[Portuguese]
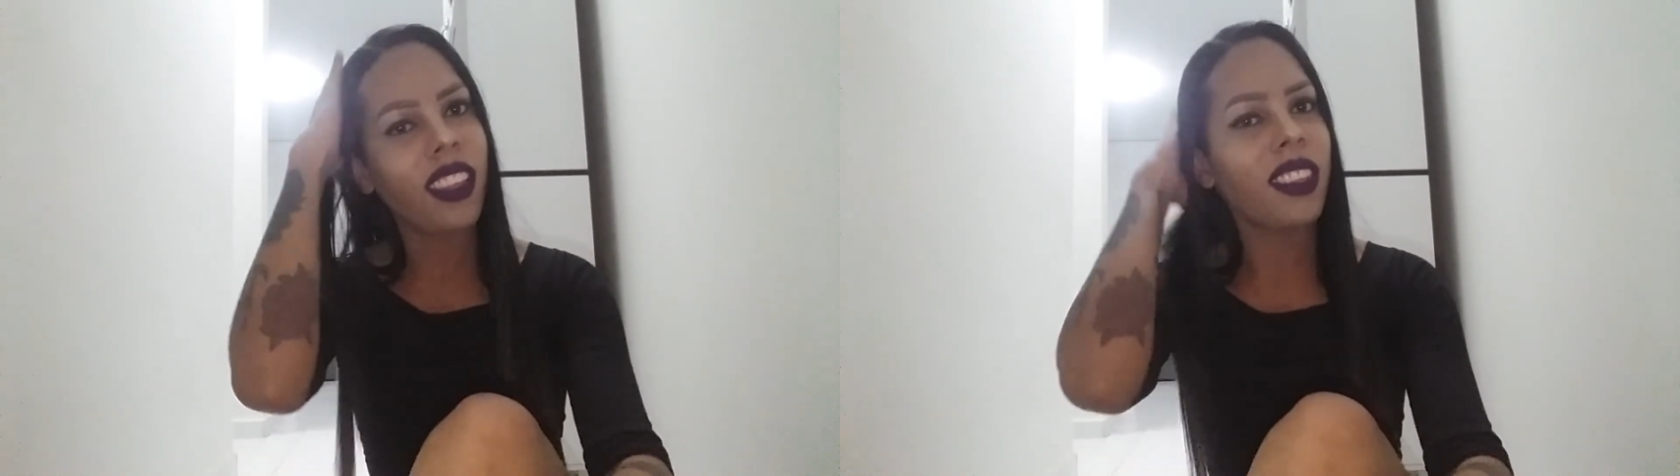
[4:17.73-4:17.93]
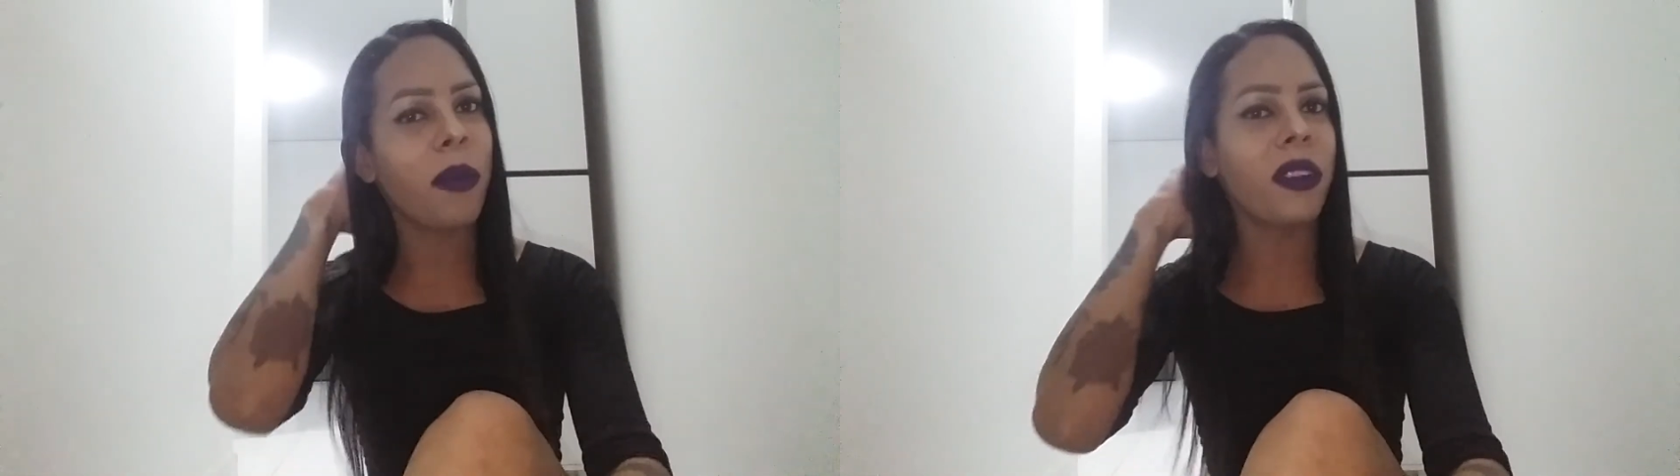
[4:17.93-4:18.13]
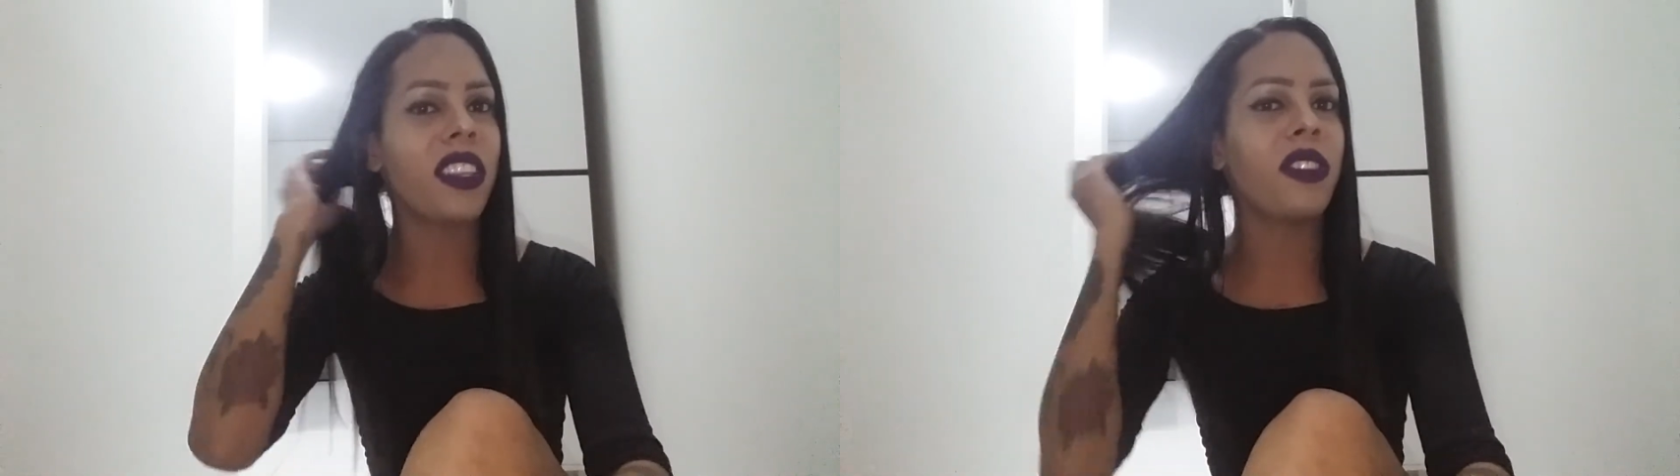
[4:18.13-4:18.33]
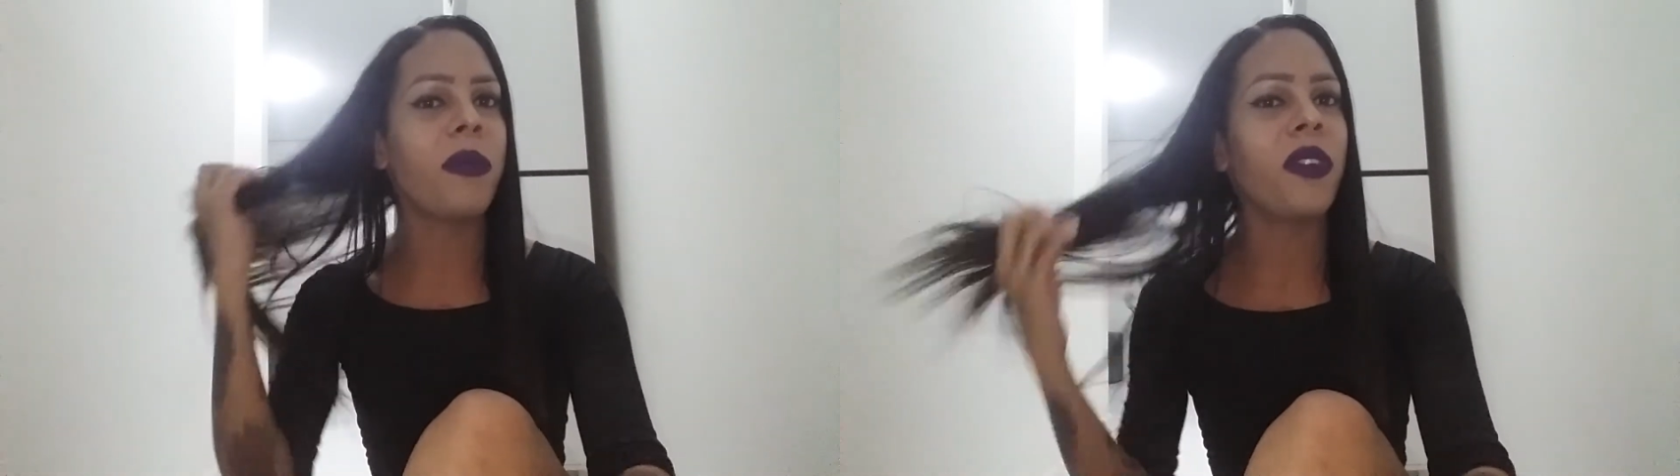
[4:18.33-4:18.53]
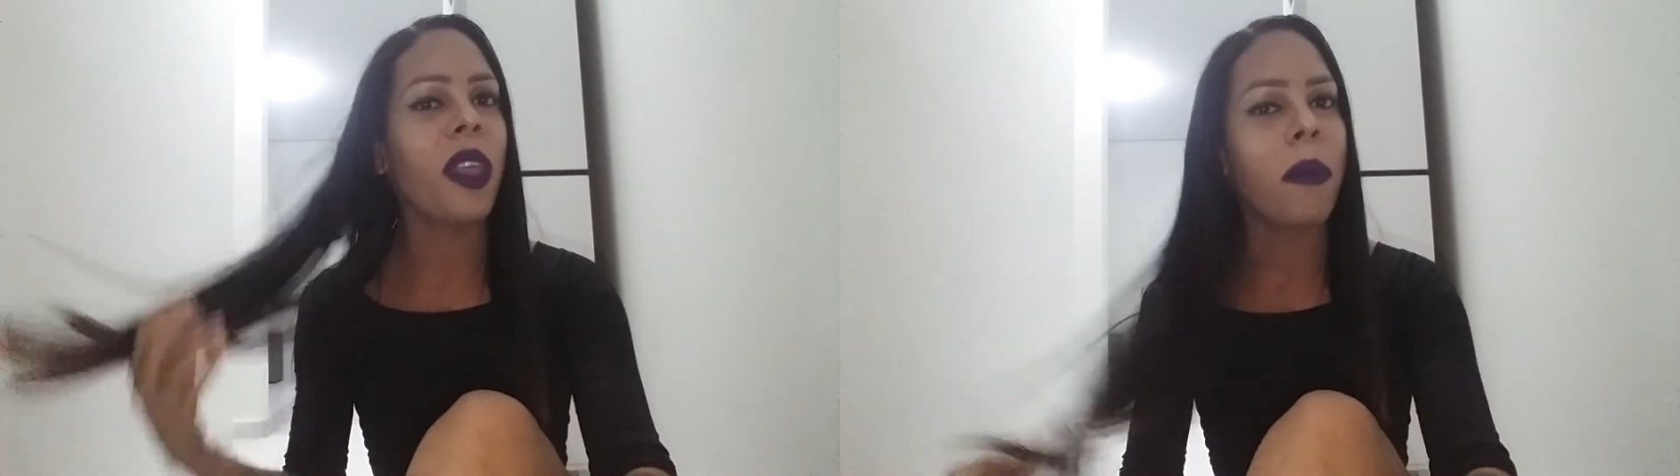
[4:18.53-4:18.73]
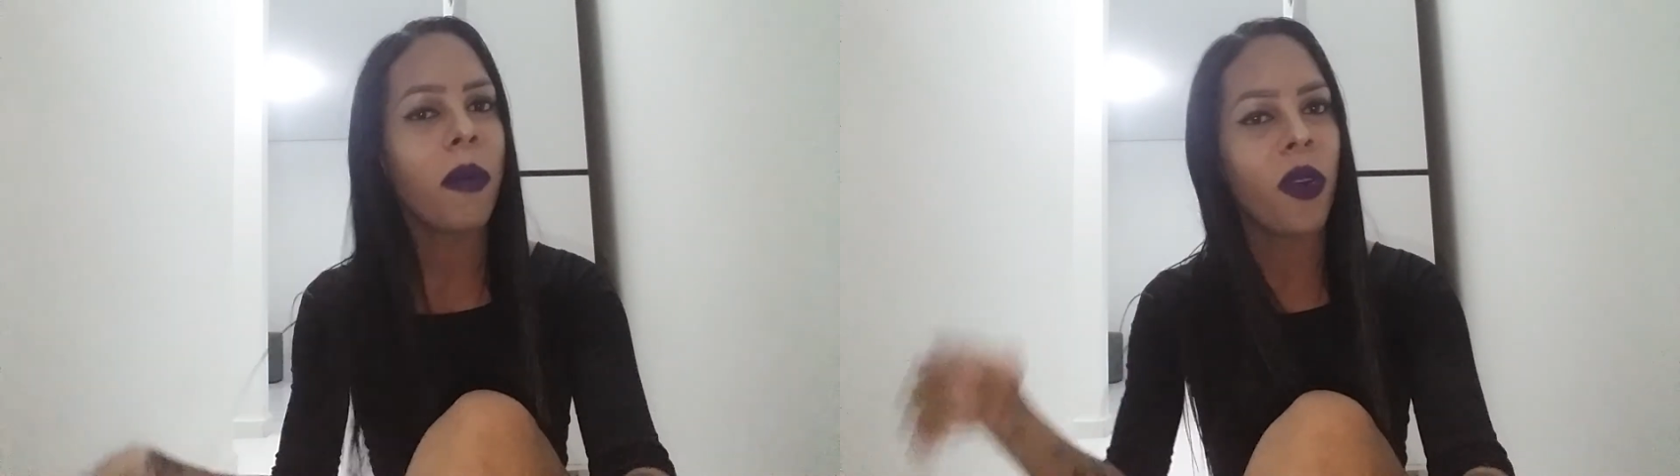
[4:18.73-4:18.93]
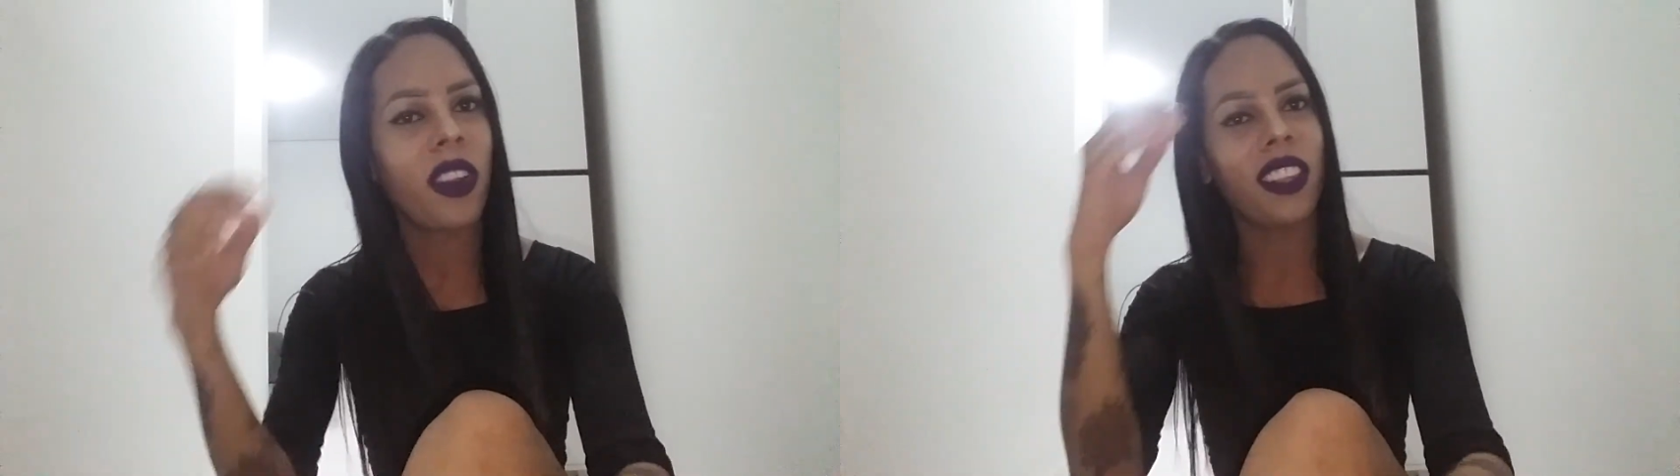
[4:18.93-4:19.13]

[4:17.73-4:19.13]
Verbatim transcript: Depois assumir um namoro,